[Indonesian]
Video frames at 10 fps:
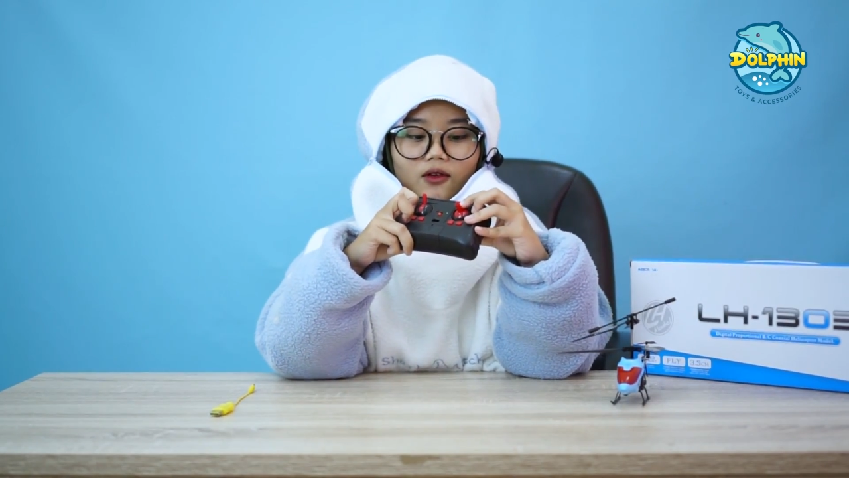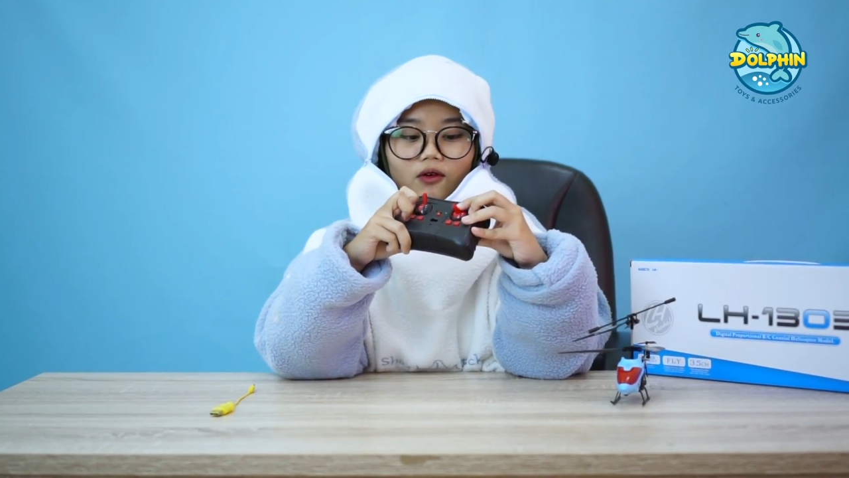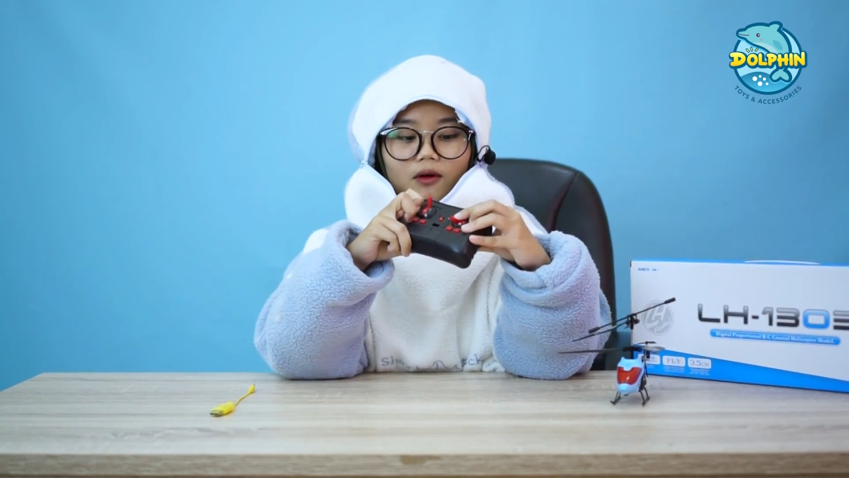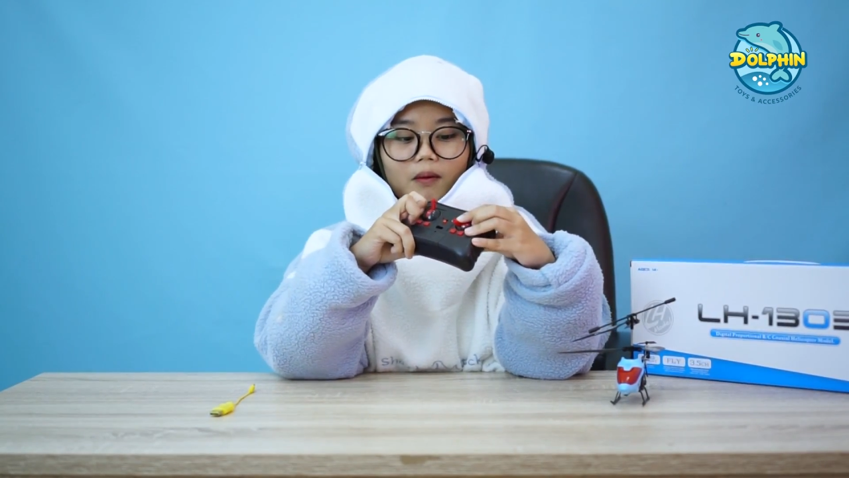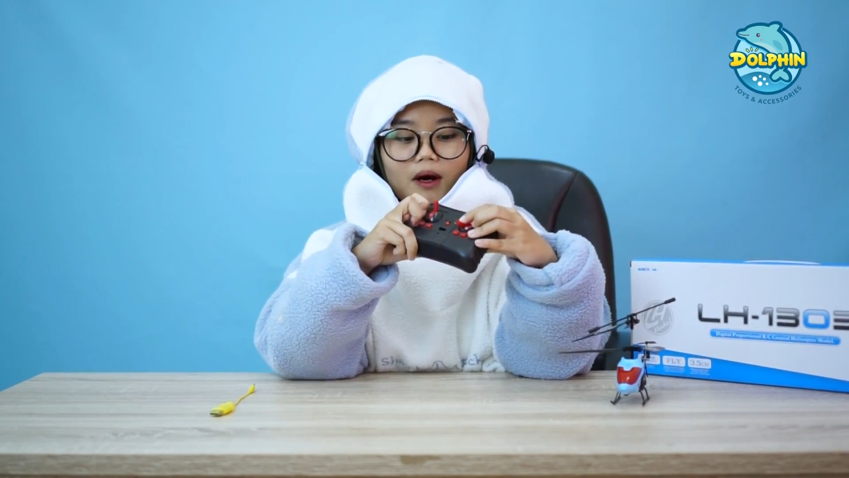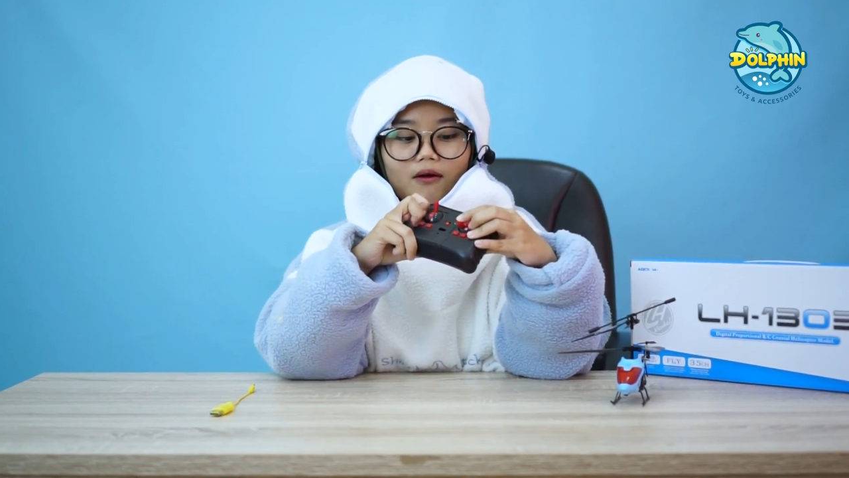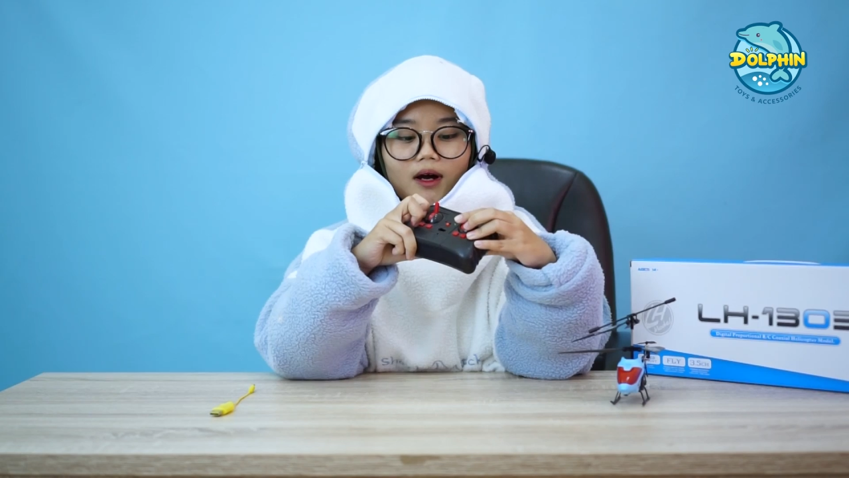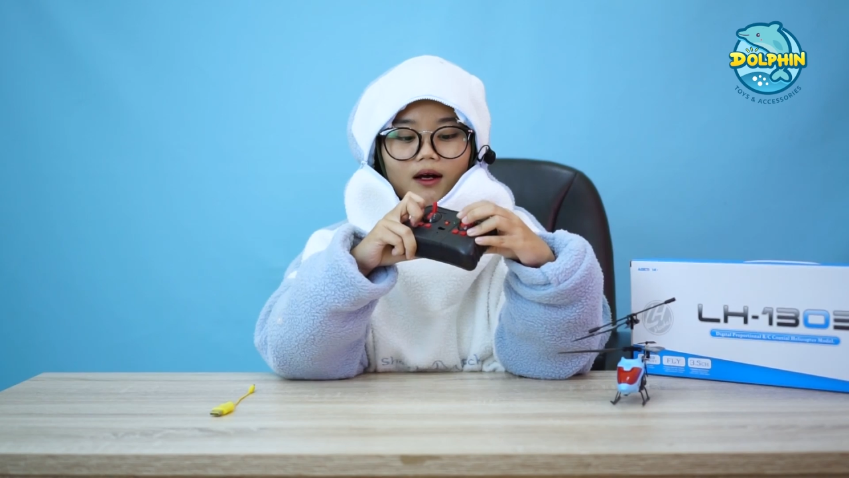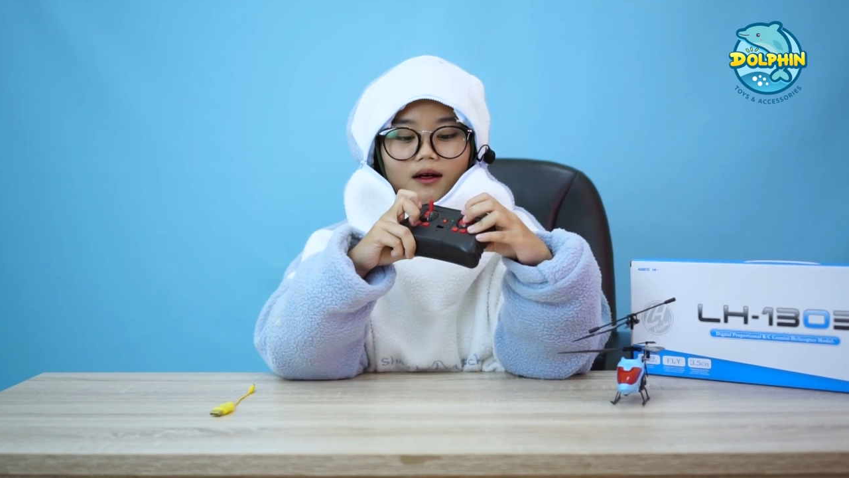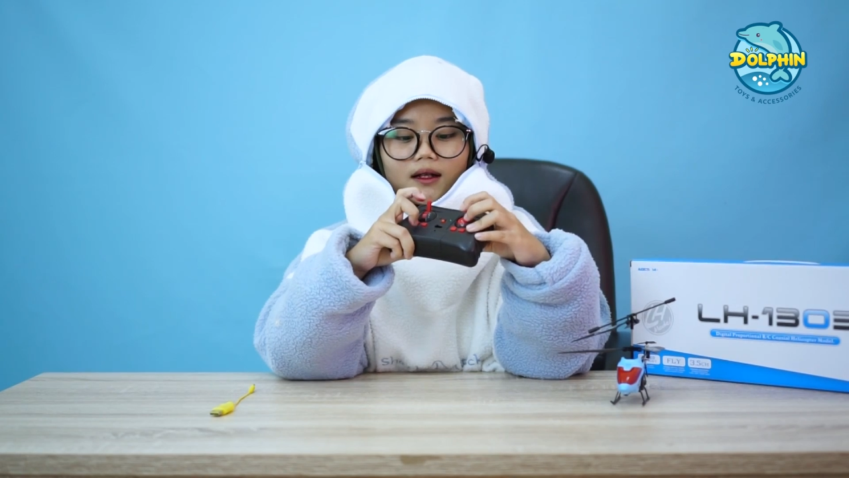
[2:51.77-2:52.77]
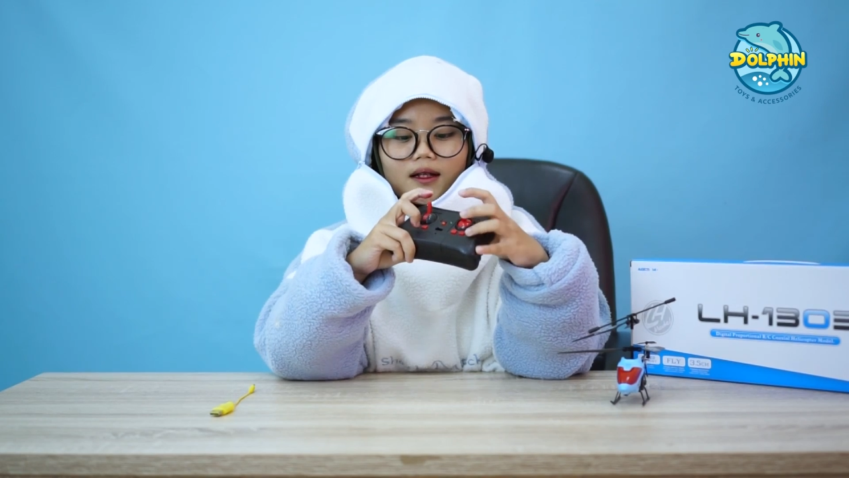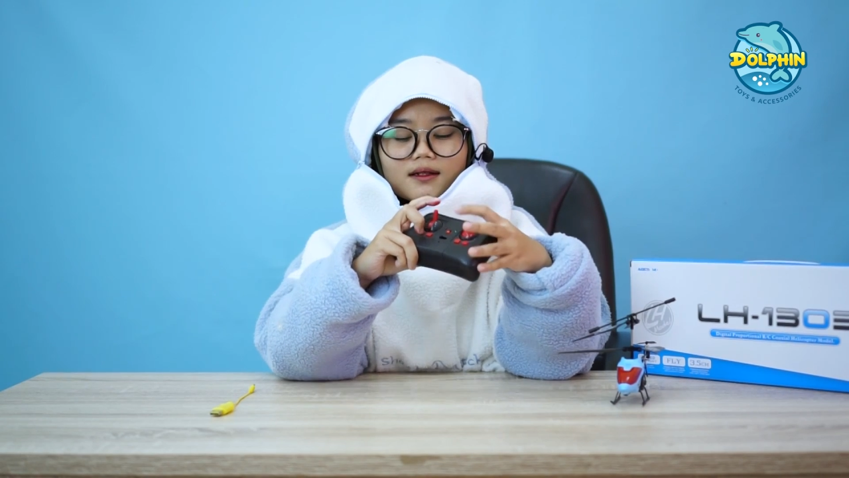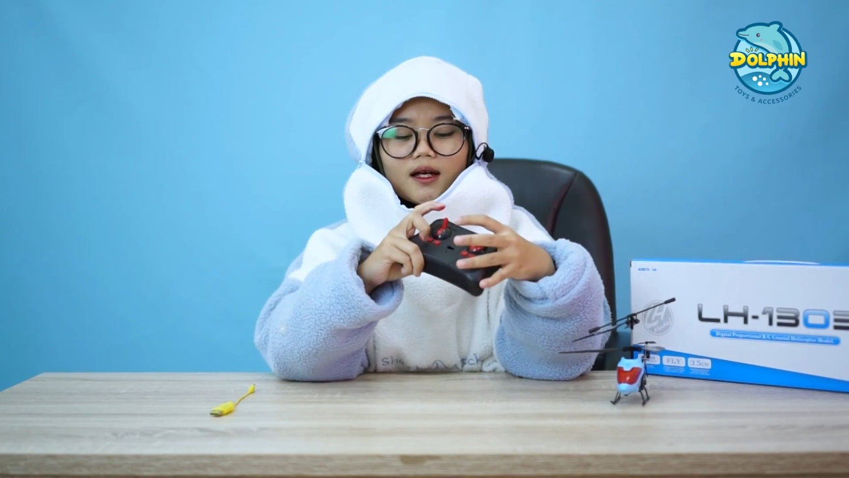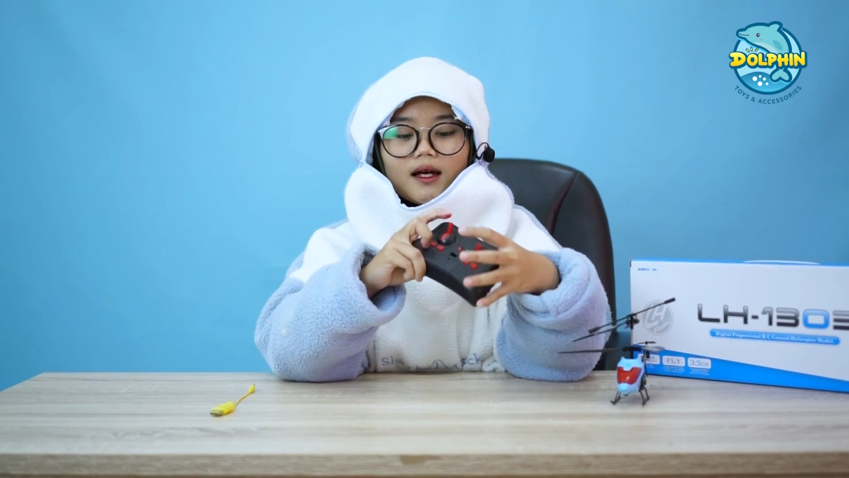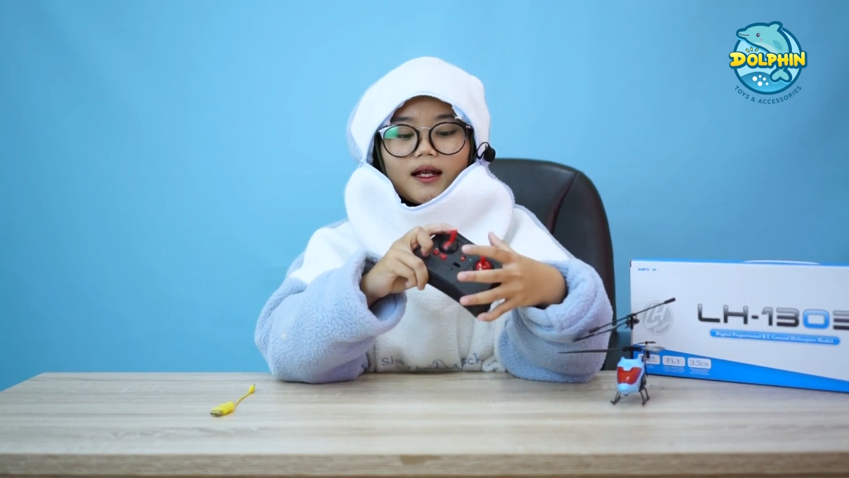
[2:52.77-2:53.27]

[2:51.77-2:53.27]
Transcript: atau ke bawah ke atas